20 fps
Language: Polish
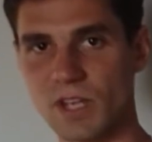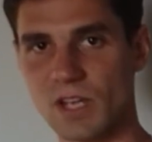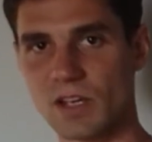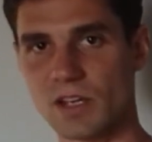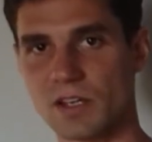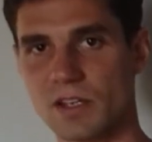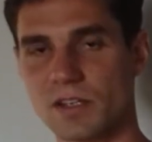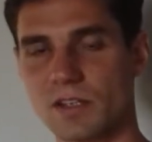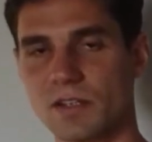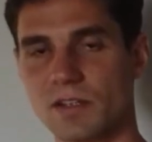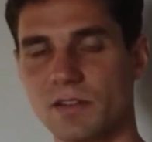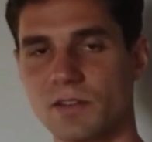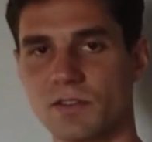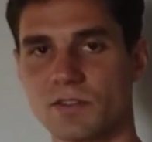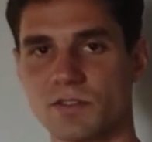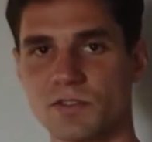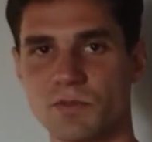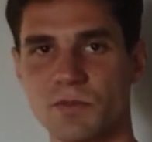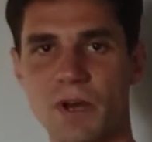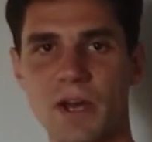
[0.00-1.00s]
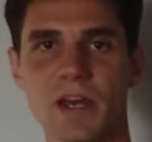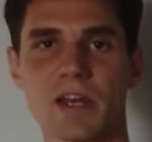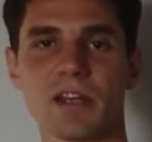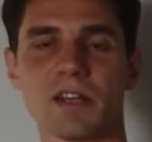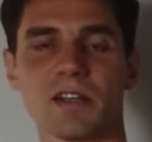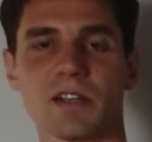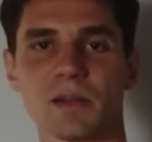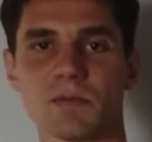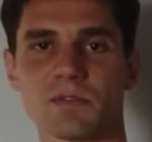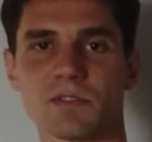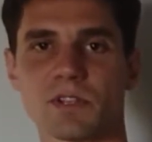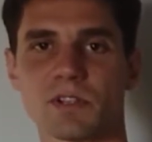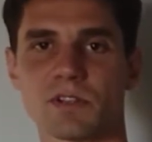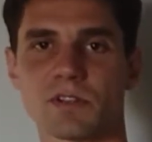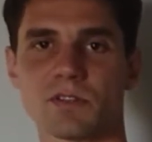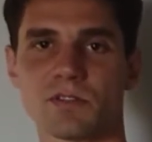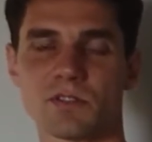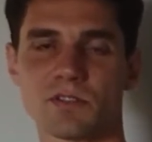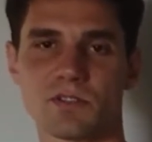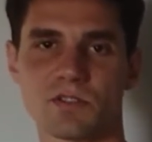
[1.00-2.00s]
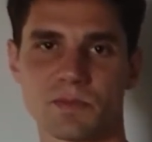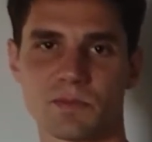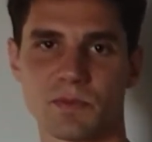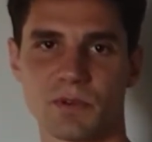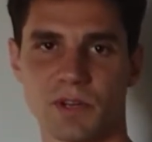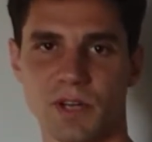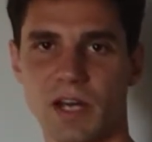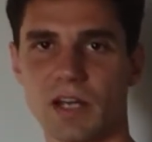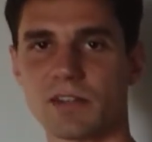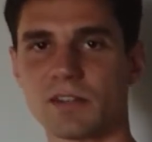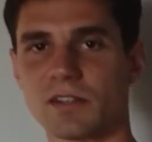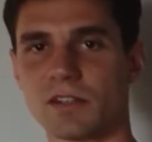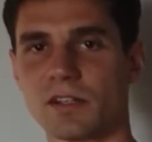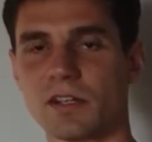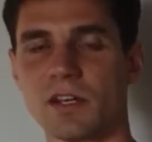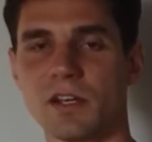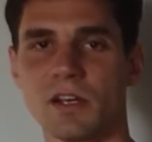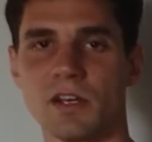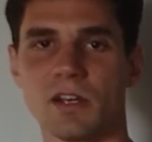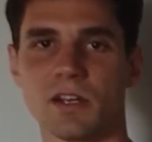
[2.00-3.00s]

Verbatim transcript: y, złe i na przykład ktoś, kto jest bogaty,